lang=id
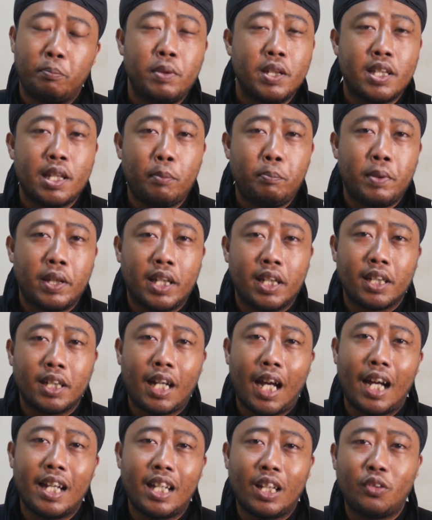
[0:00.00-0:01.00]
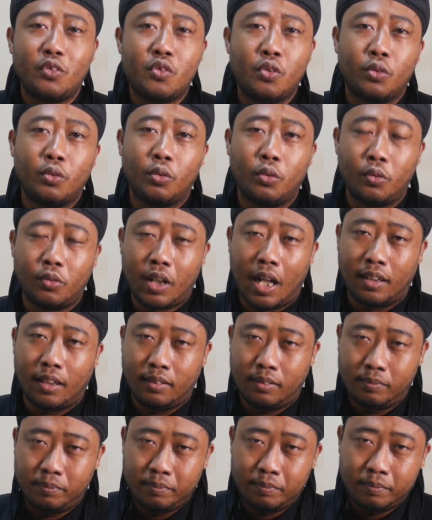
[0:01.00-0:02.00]
Bisa bikin kaya tujuh turunan.
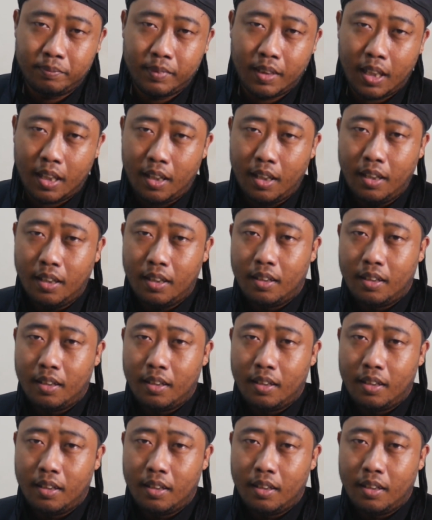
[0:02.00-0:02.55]
Ya,